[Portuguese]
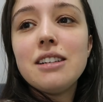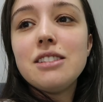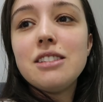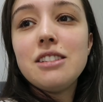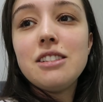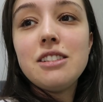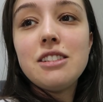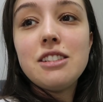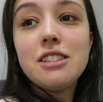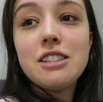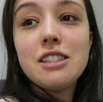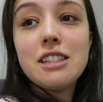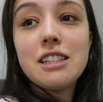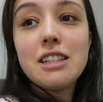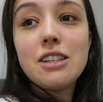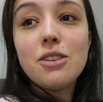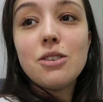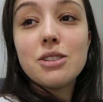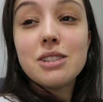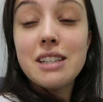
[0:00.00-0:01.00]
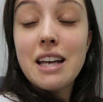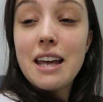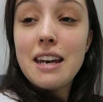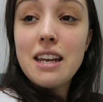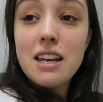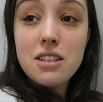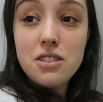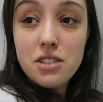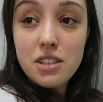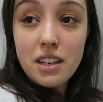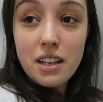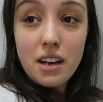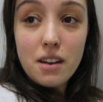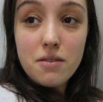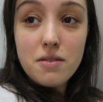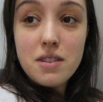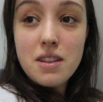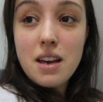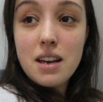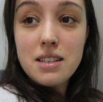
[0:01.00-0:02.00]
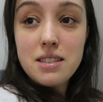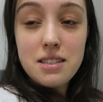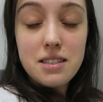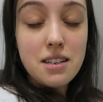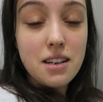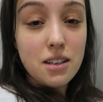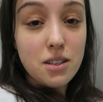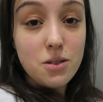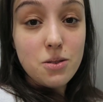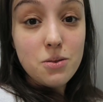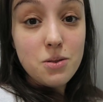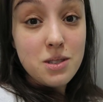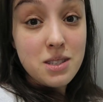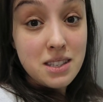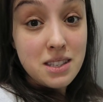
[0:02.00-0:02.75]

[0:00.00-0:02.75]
A gente gostaria de engravidar esse ano,